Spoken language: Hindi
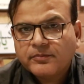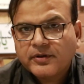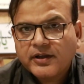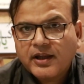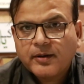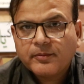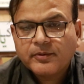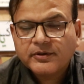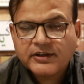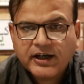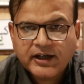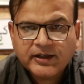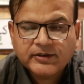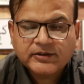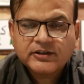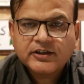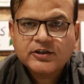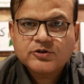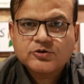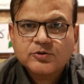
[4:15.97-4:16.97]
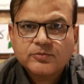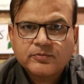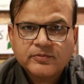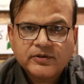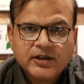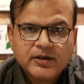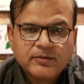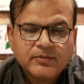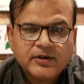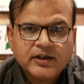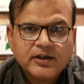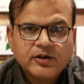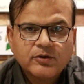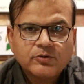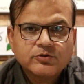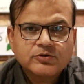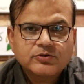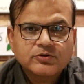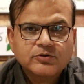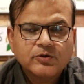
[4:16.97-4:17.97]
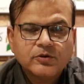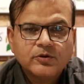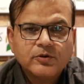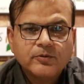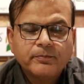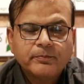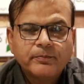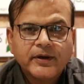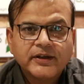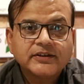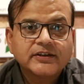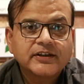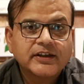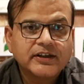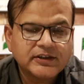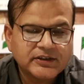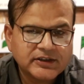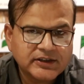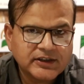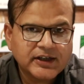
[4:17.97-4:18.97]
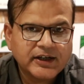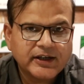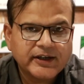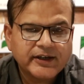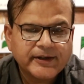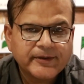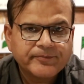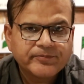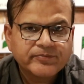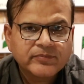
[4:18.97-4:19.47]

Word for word: बरामदात के ज़ुमरे में उसको बंद कर दिया है